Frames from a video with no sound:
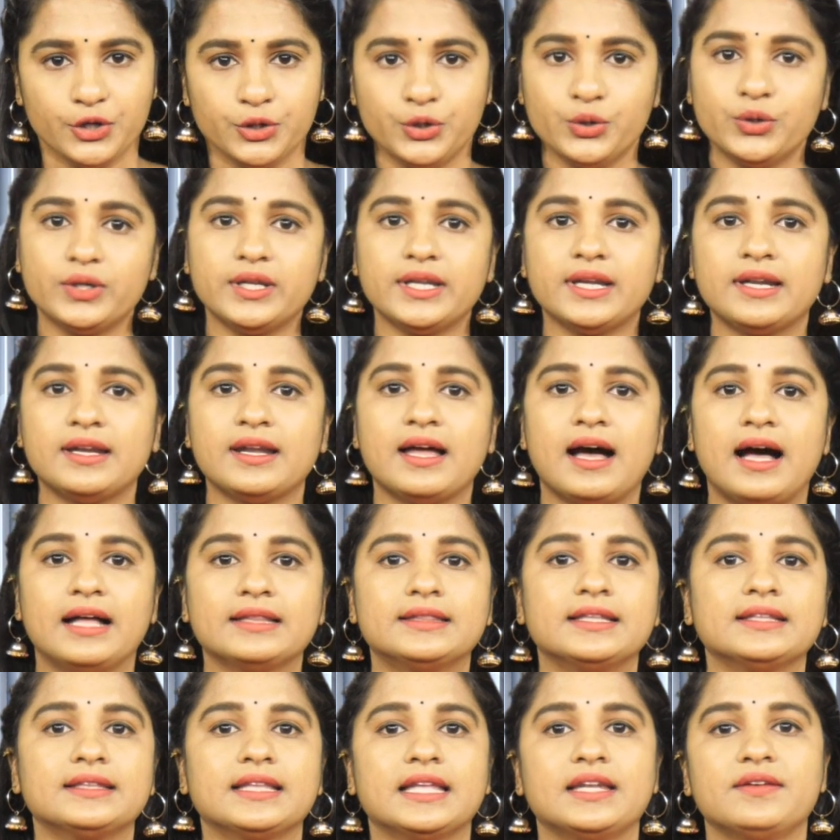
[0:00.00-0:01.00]
యూనియన్ల
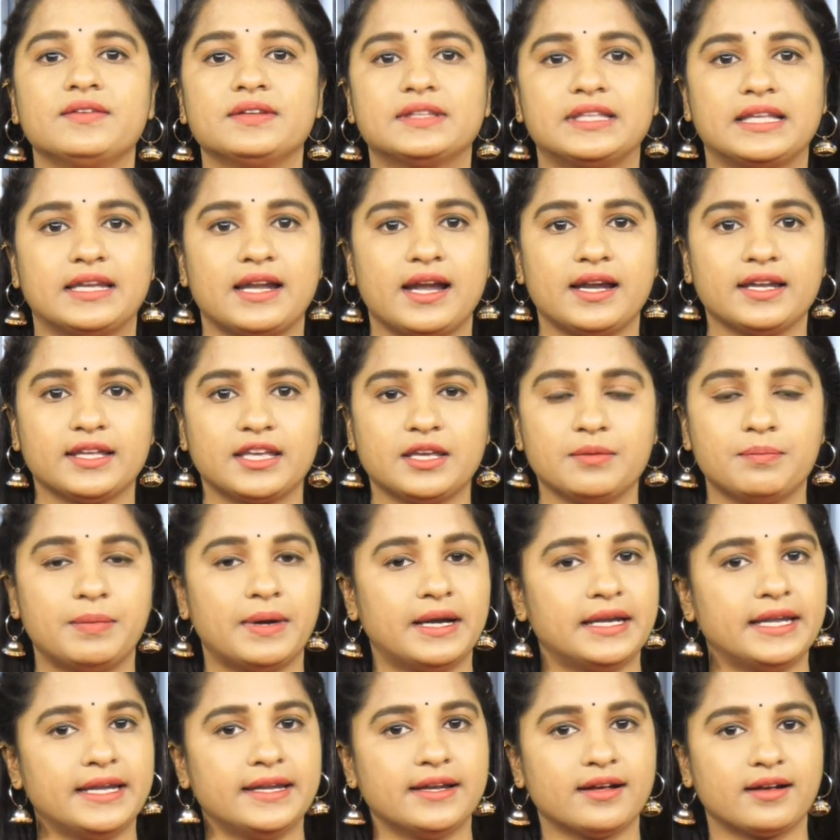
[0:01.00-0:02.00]
అతి తెలివితనానికి
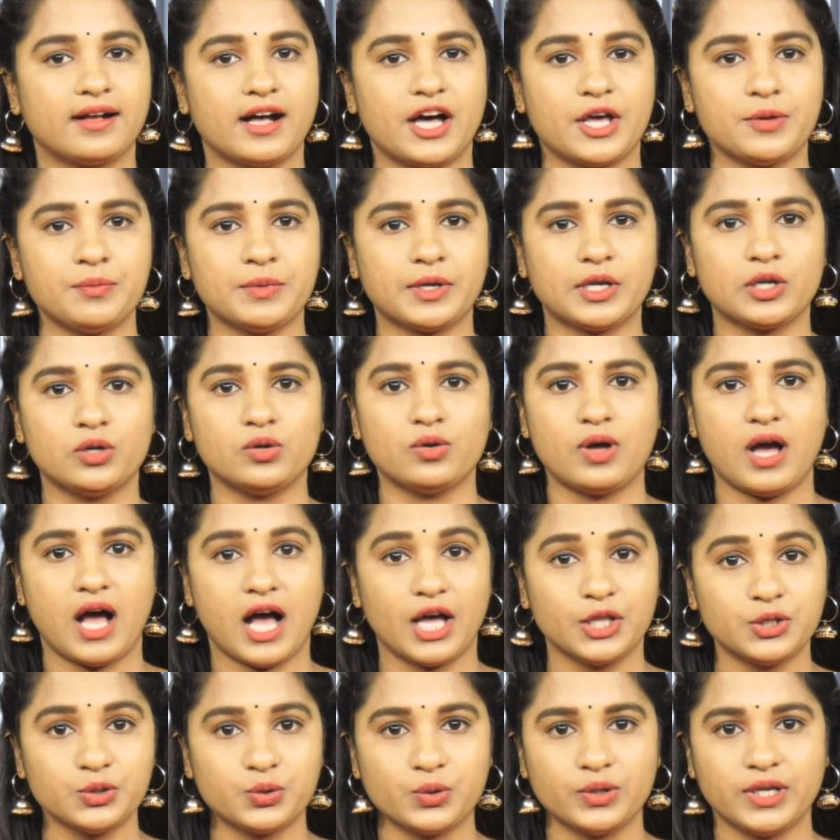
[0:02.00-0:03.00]
బలైన కార్మికులను
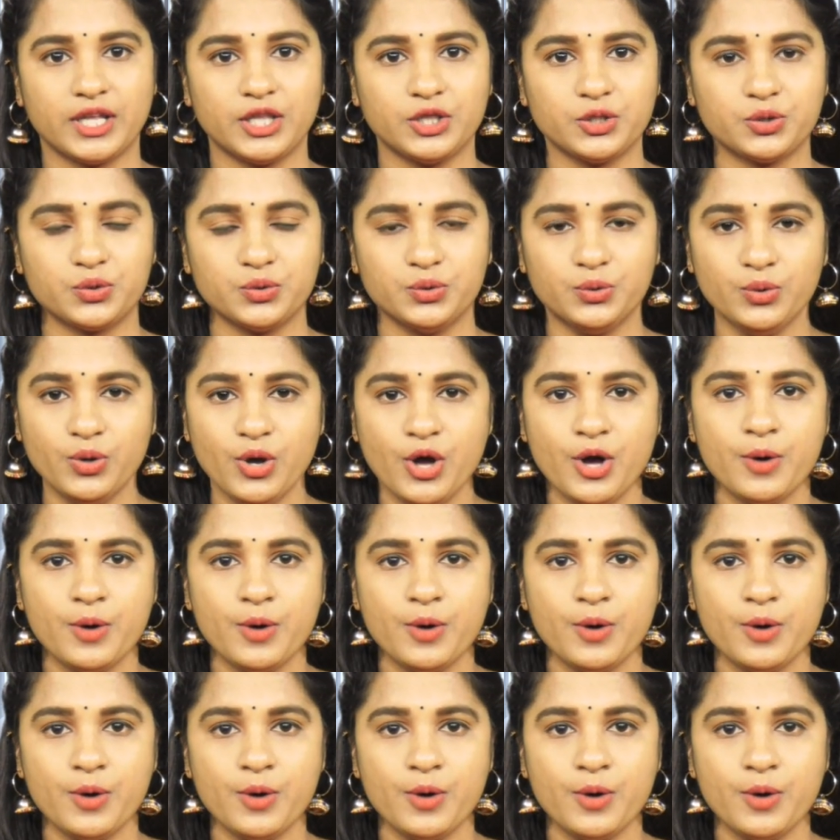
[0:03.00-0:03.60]
ఆదుకునేందుకు